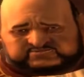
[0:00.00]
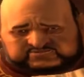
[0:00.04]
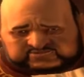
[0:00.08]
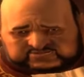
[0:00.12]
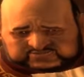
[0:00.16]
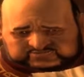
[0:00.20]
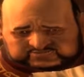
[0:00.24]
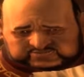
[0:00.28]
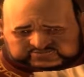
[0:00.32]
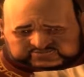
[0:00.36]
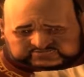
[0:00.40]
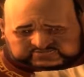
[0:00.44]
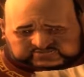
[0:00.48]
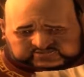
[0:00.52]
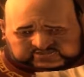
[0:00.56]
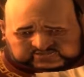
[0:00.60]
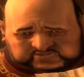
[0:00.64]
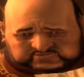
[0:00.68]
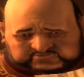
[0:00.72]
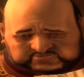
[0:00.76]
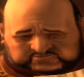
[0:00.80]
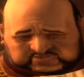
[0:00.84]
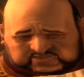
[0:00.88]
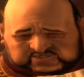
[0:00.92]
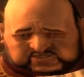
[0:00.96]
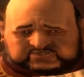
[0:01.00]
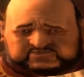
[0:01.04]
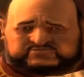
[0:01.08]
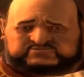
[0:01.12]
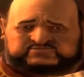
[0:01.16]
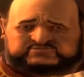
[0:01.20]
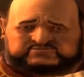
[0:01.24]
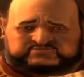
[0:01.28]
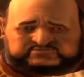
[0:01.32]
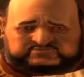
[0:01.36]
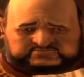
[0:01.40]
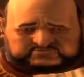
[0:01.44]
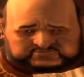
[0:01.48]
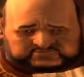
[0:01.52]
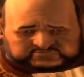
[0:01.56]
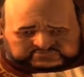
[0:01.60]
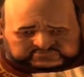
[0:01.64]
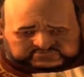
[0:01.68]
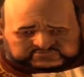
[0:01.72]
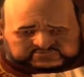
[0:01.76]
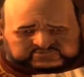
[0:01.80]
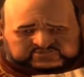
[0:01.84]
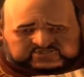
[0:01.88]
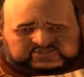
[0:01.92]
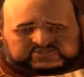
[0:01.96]
Sie klangen ziemlich
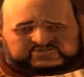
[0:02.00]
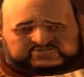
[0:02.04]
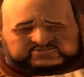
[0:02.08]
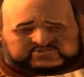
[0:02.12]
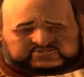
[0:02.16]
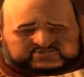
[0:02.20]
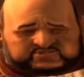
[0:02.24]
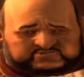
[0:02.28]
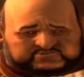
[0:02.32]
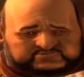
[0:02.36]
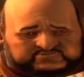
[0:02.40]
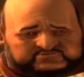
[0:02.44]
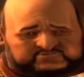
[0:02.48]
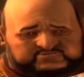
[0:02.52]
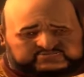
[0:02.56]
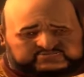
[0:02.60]
aufgeregt.